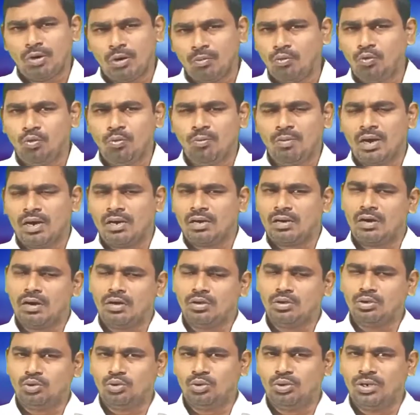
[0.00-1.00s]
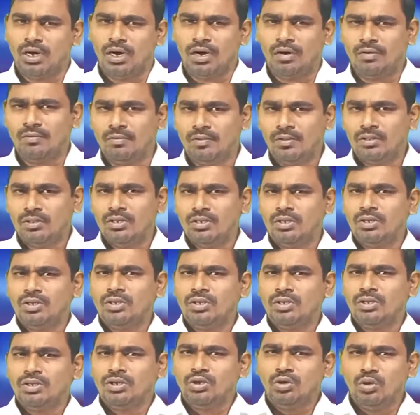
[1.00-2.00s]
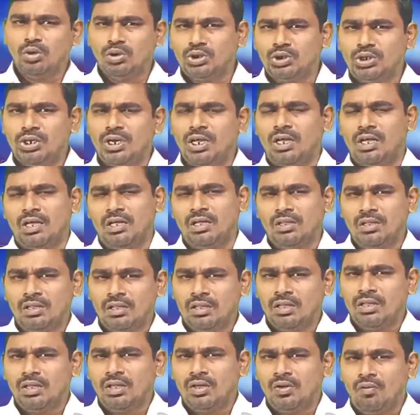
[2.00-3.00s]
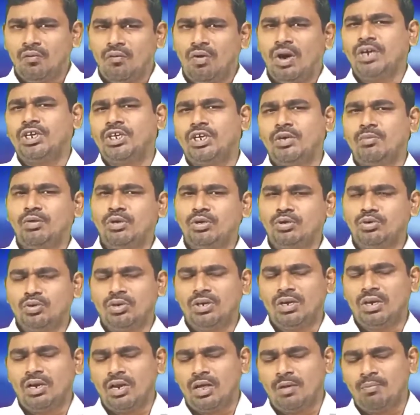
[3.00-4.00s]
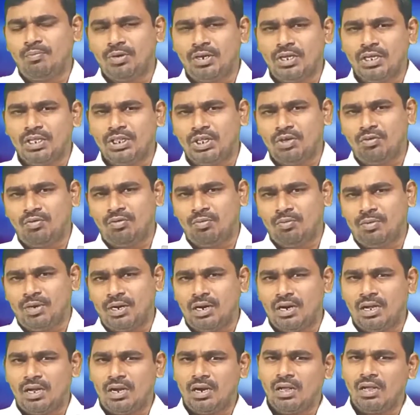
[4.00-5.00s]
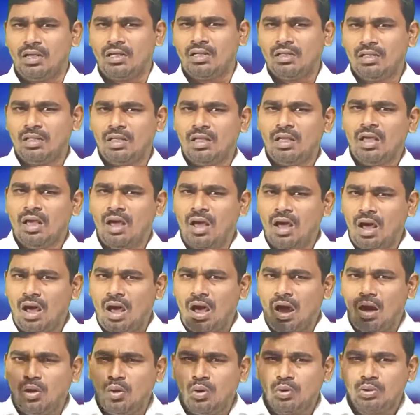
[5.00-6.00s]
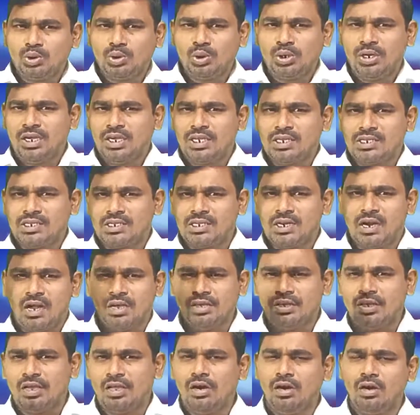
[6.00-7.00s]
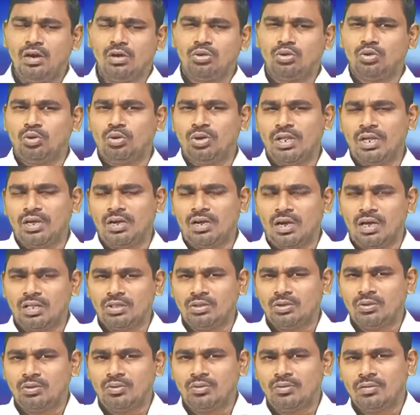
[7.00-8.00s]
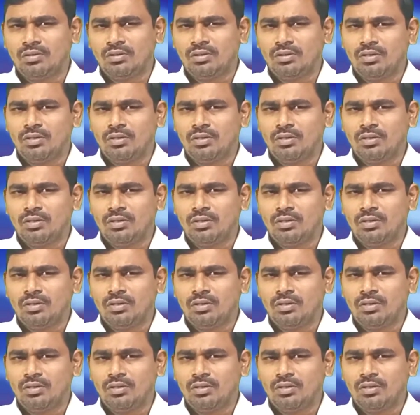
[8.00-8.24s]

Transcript: ప్రభు మాట్లాడుతున్నాడు ఈరోజున వాక్యం వింటున్న నా ప్రియ దేవుని బిడ్లారా ఆ రోజున ఇస్రాయేలీలతోనే కాదు